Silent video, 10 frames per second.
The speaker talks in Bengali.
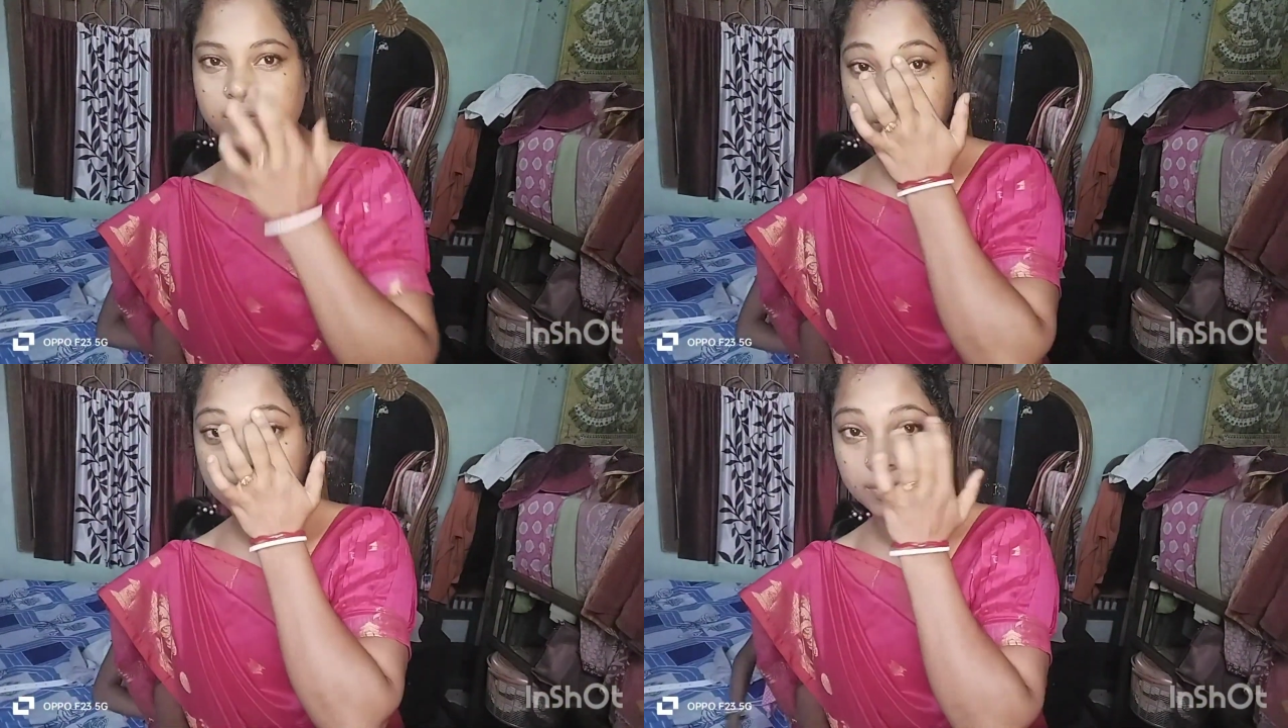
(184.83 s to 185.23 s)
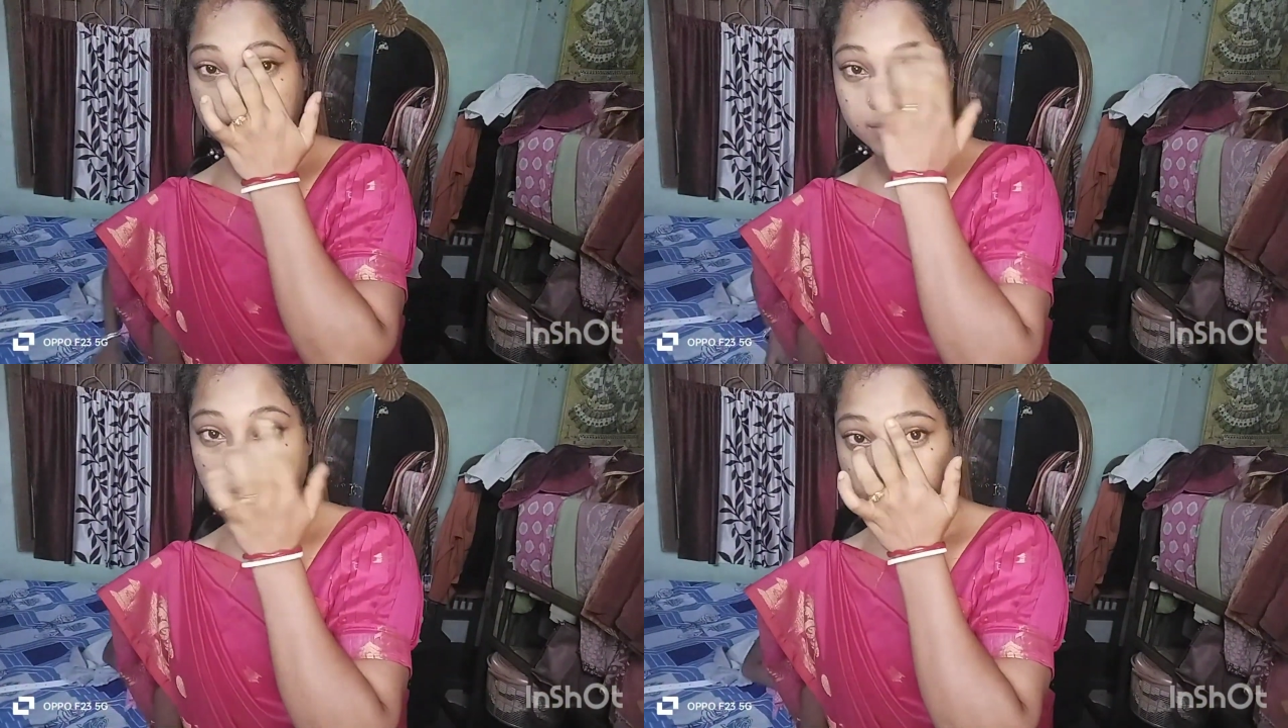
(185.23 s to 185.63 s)
এদিকে
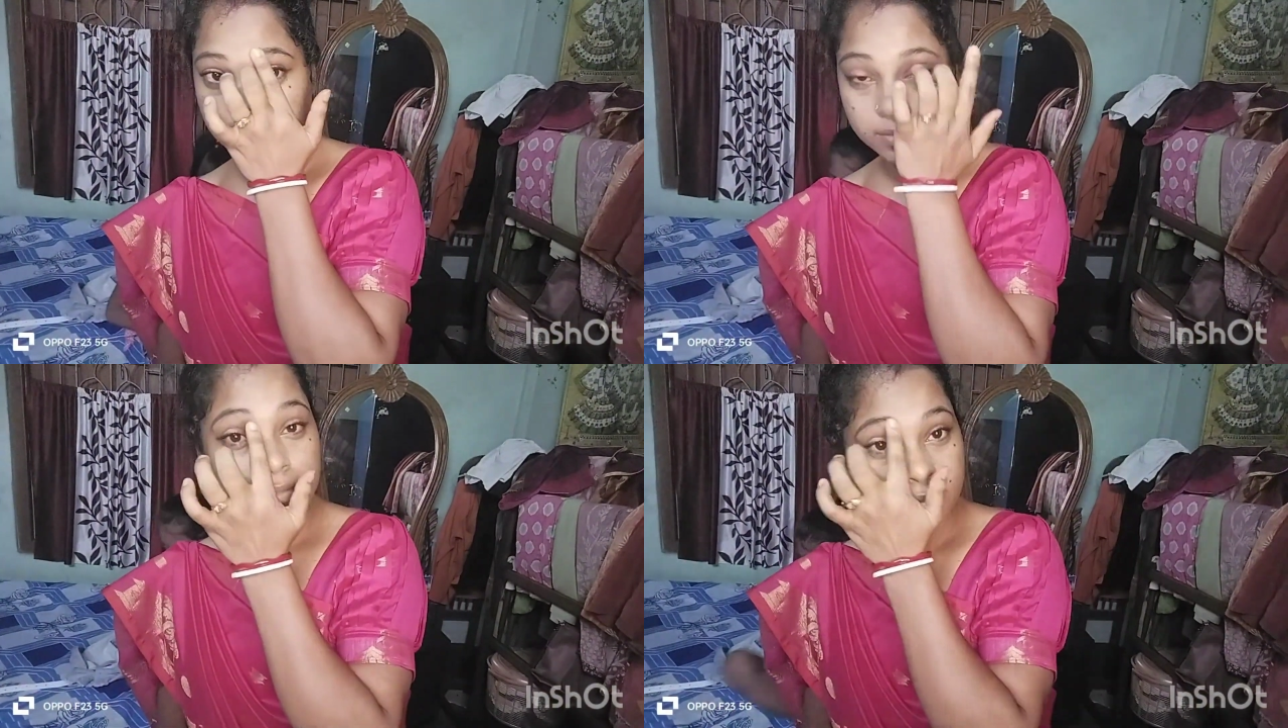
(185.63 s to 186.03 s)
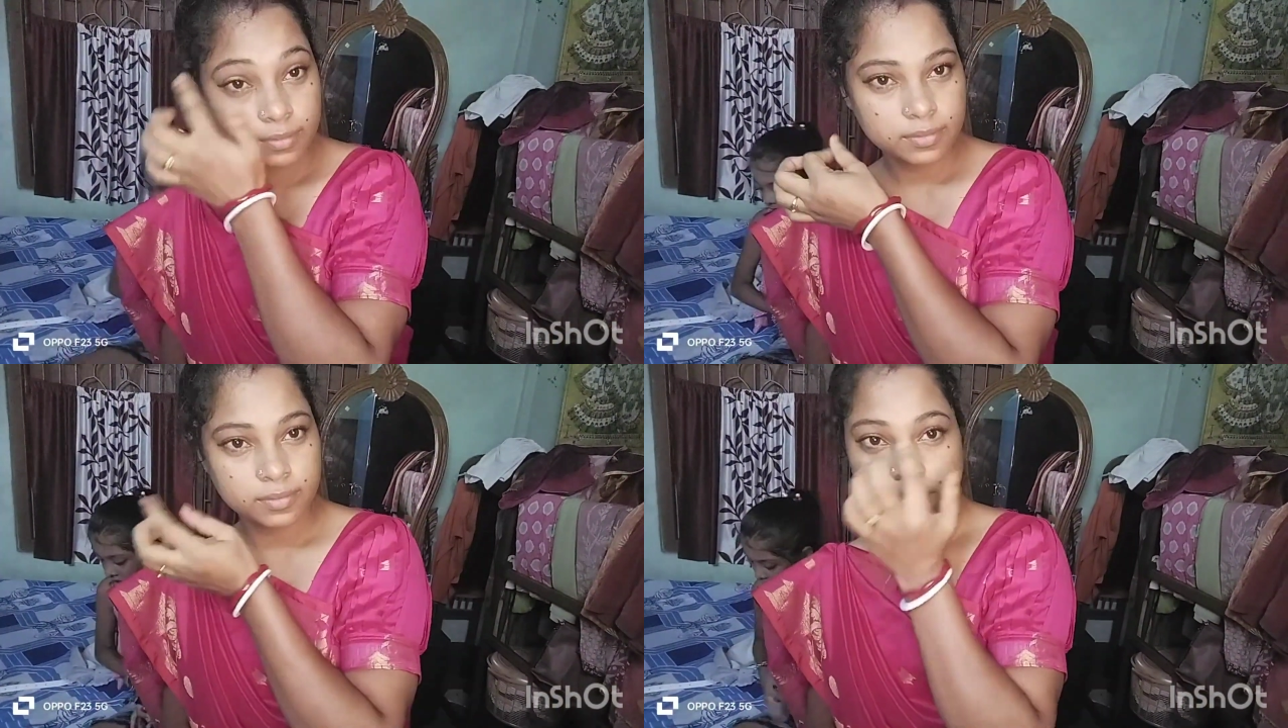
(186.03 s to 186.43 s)
হচ্ছে ছোট
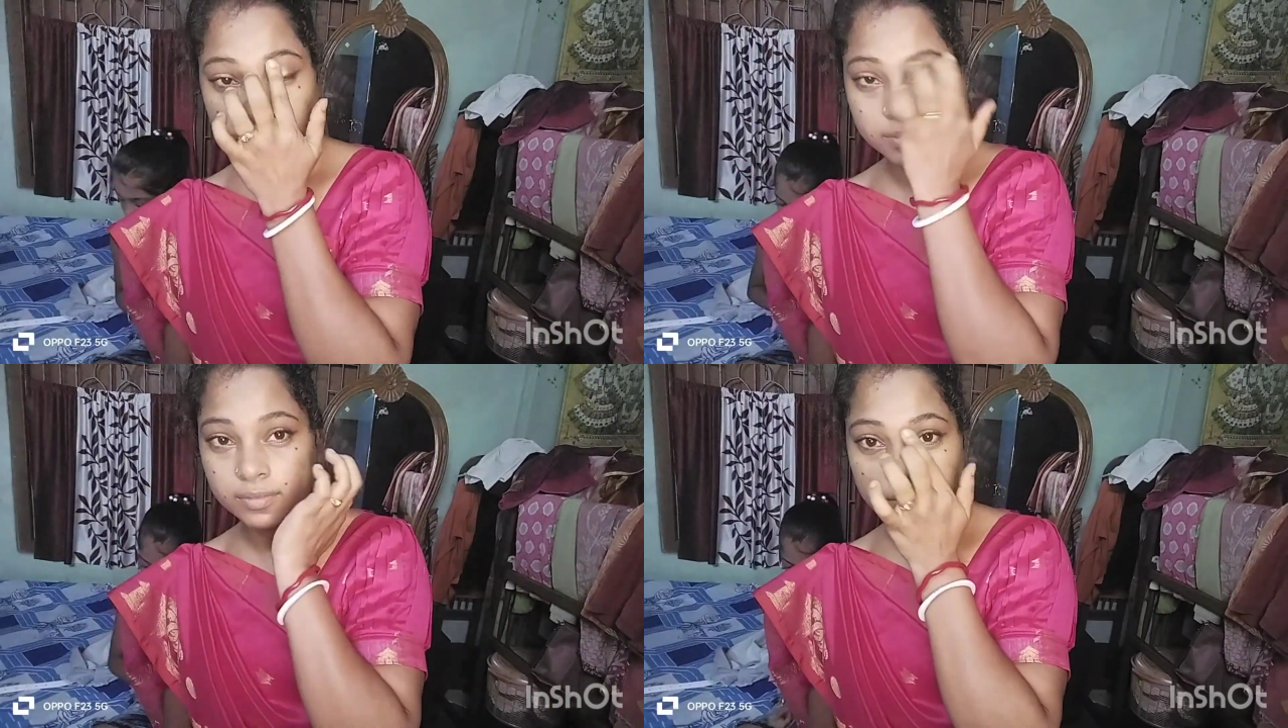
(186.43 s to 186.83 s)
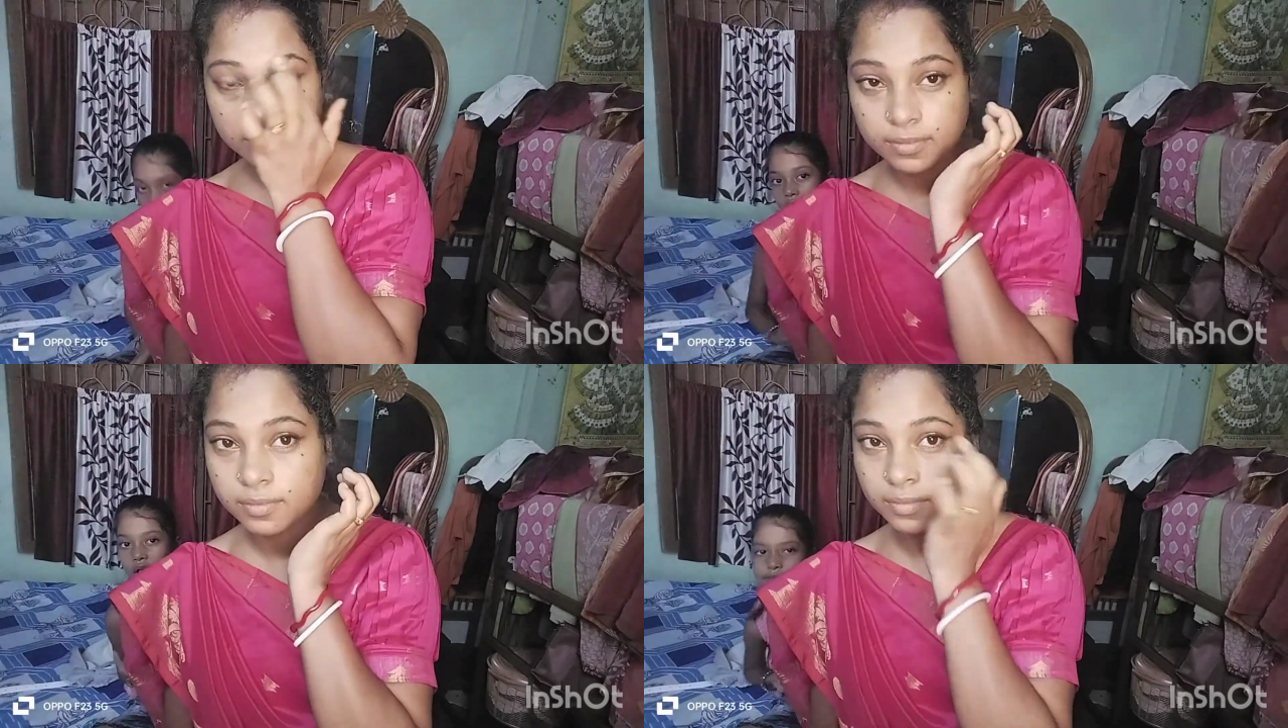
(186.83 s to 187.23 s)
ছেলে মেয়ে নিয়ে
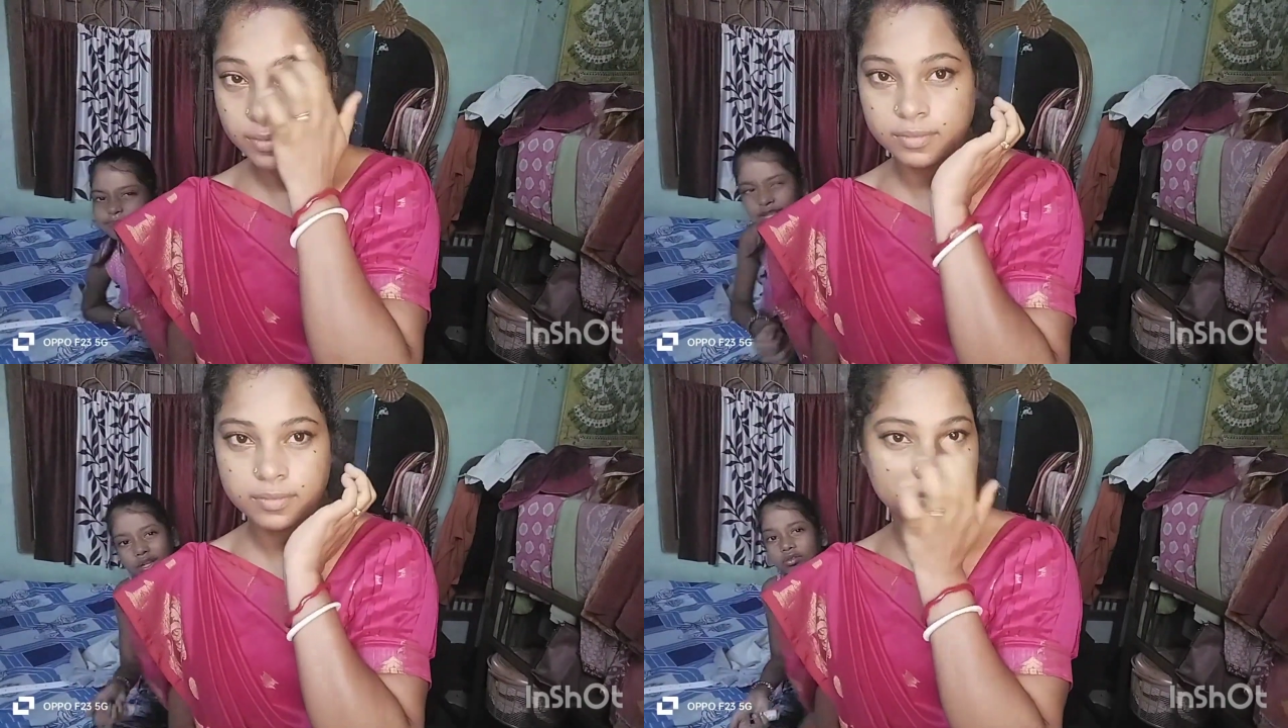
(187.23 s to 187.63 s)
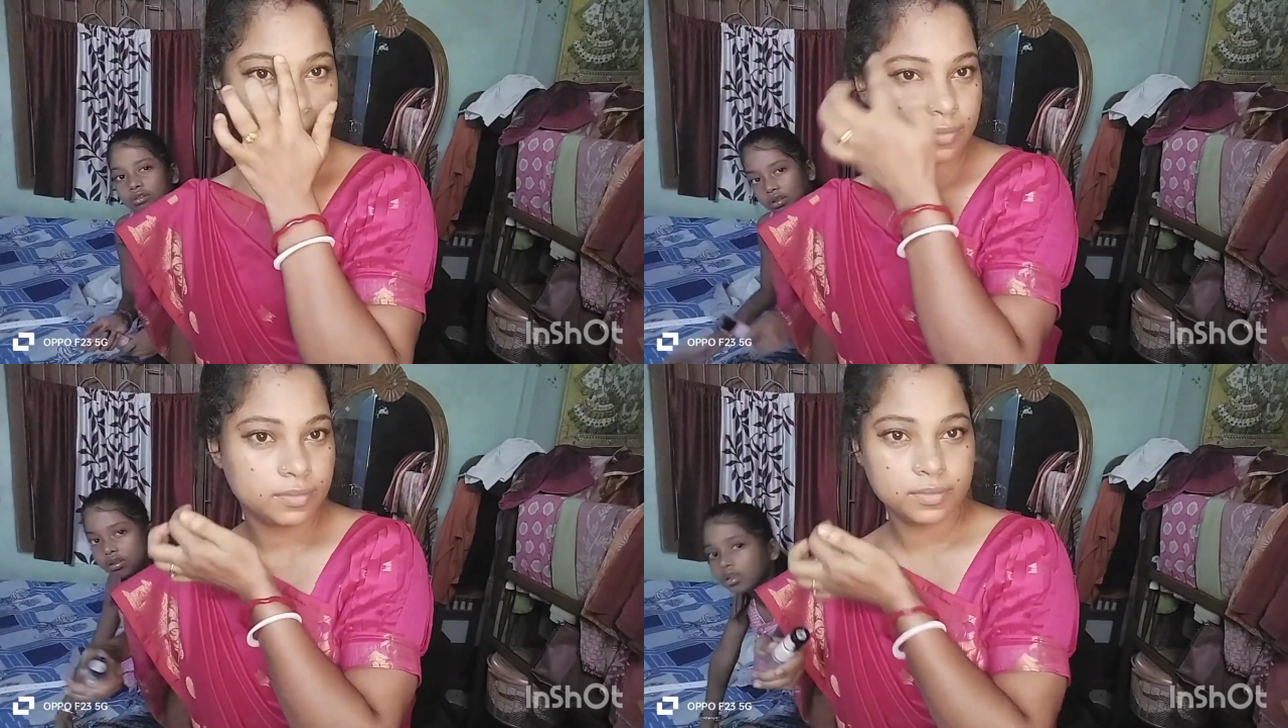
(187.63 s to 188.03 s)
বাড়িতে চলে
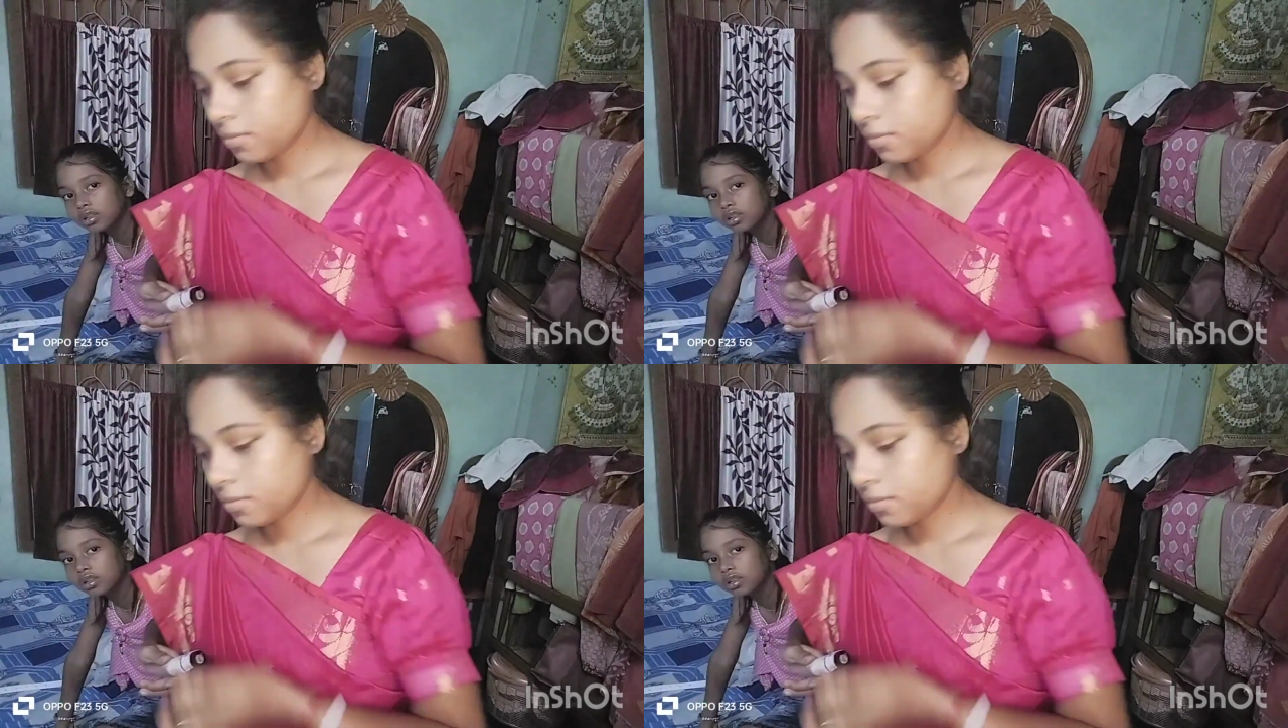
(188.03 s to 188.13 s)
এসেছে